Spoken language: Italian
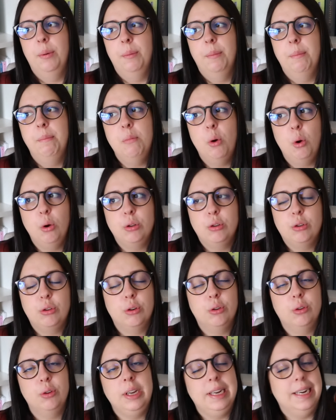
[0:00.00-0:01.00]

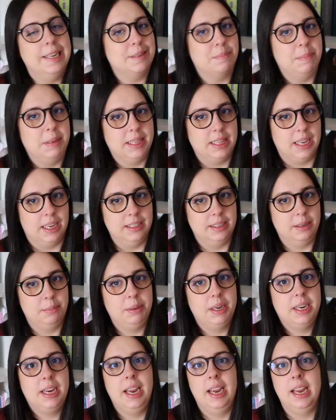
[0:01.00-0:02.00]
molto inaspettata
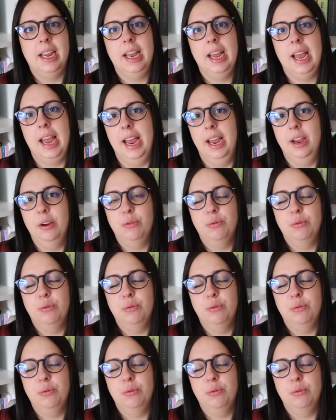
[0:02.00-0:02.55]
perché è